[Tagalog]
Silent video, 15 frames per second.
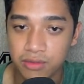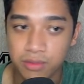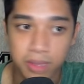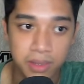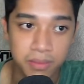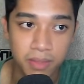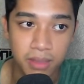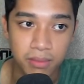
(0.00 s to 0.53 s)
we
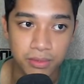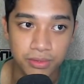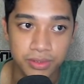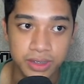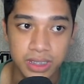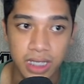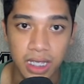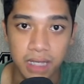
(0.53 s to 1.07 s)
might be able
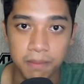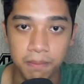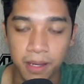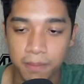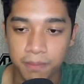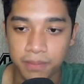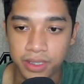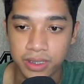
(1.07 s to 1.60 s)
to see a
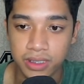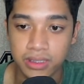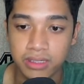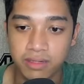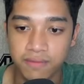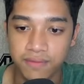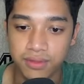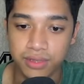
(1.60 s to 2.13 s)
pump in the
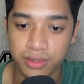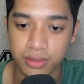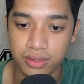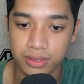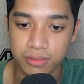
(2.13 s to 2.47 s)
near future.